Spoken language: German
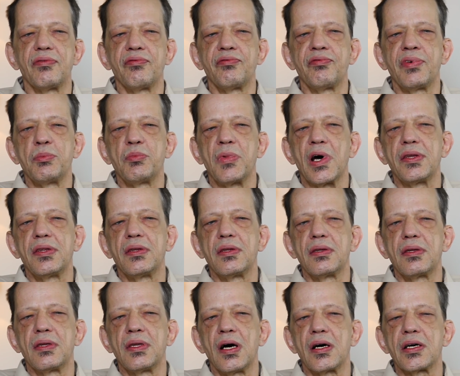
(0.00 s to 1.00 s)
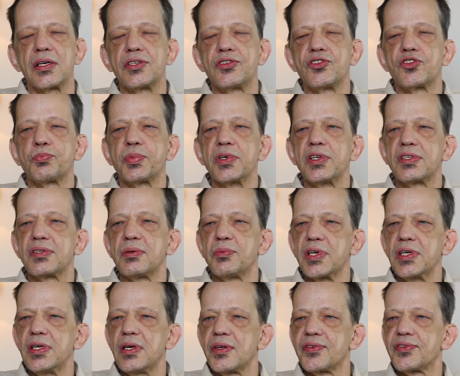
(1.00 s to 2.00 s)
wenn man Nachrichten spricht in
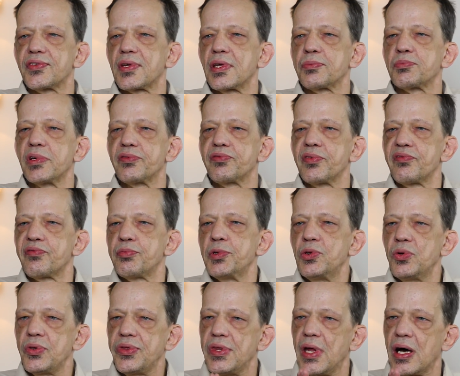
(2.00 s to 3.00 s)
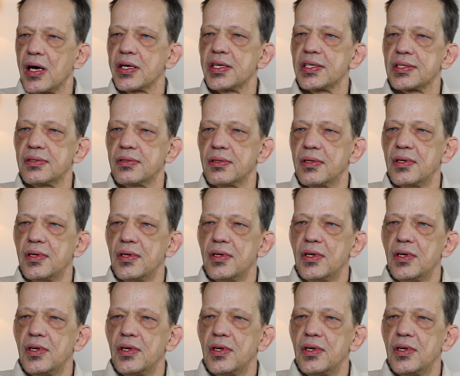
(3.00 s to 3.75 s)
Rias, hat man fünf Minuten Nachrichten,